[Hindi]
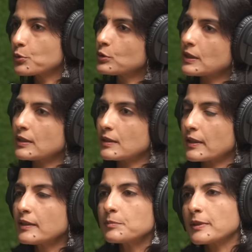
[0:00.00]
कुल के लिए लड़ा
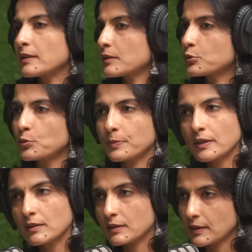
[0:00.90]
है मेरे कुल पर